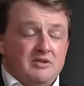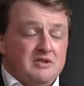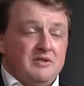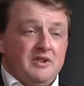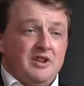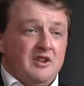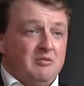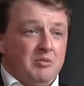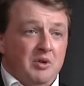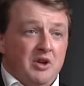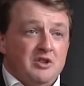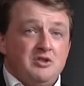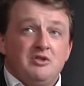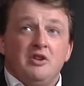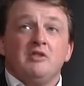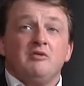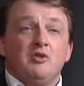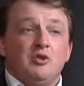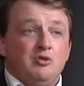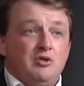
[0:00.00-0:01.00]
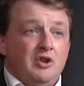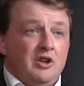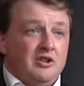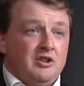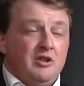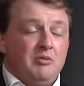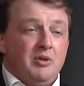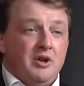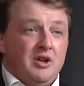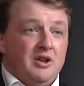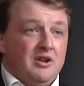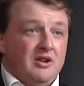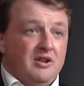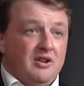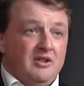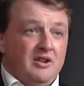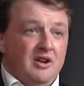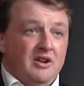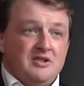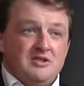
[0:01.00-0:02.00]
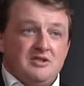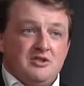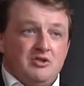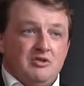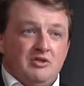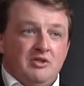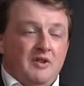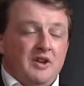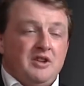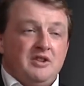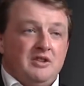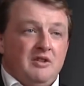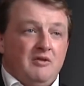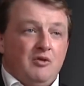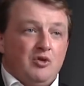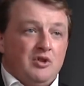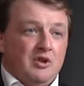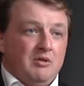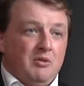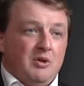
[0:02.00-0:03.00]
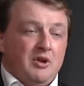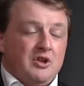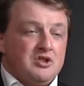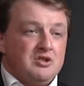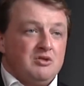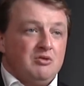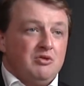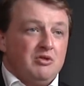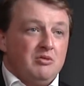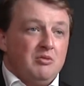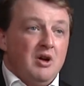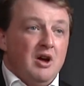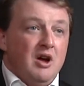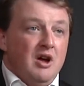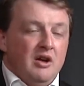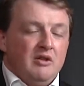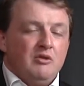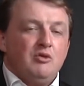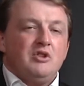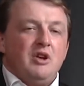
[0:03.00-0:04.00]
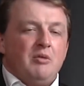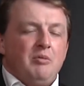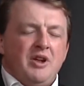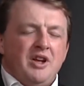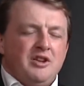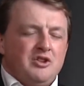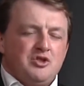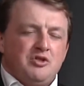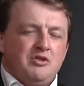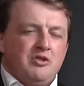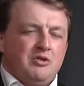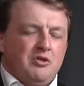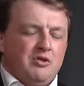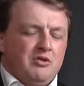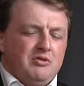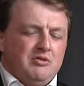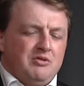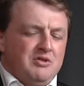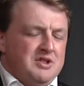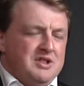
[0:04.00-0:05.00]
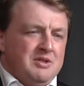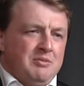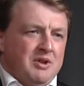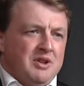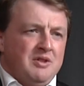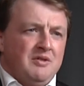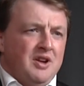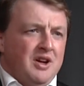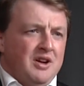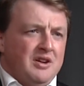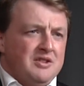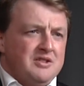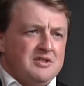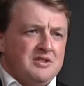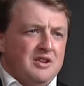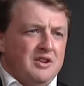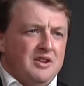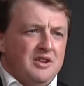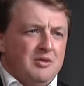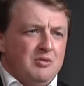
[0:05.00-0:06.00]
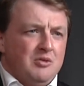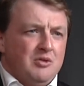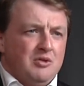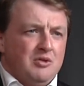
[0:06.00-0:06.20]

звонят в полицию, говорят, вот туда надо приехать, да, если что, давайте того там арестуем. Ну и там понятно, что никто не сопротивляется этому